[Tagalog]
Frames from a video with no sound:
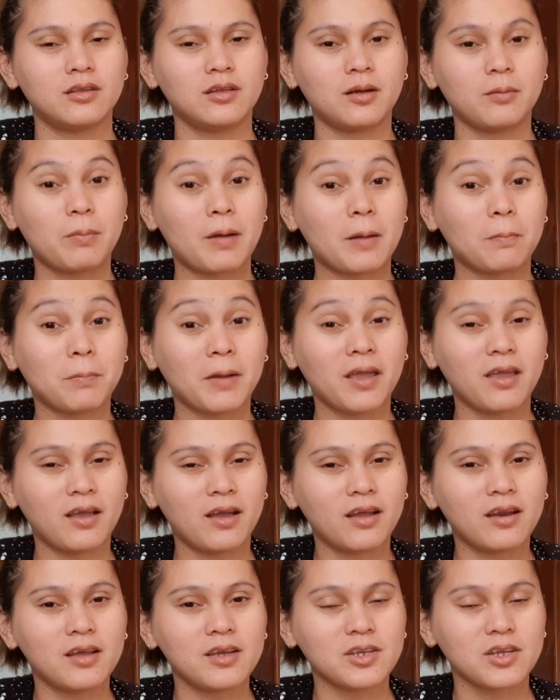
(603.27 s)

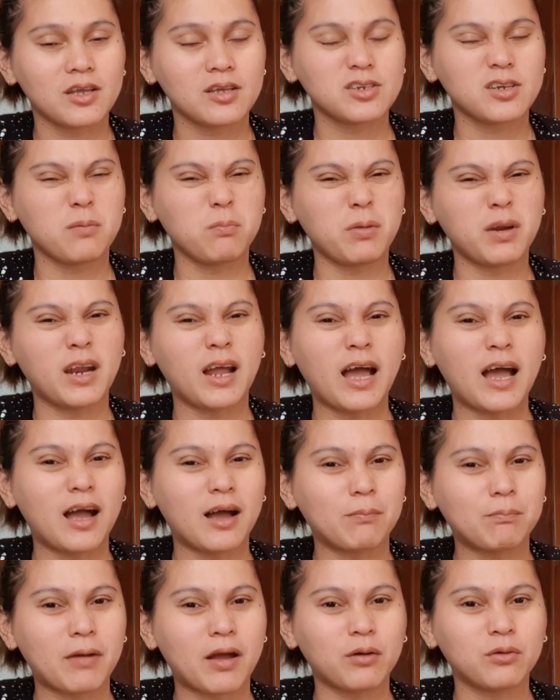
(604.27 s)
Nagpapahinga na siya. Siyempre,
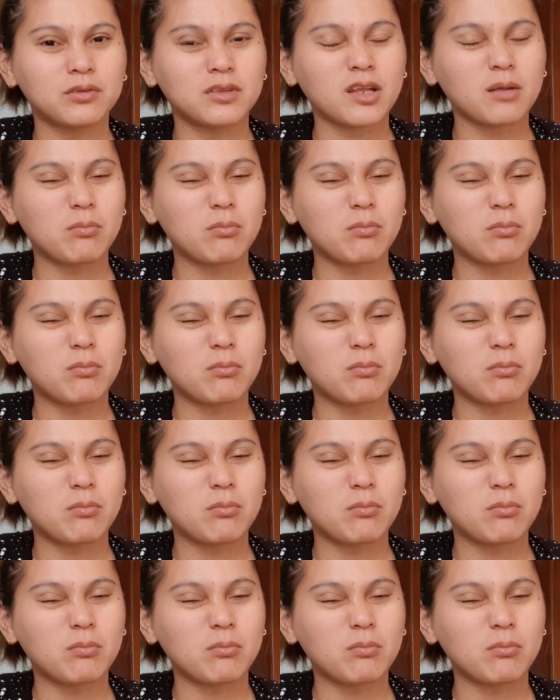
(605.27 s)
nakakapagod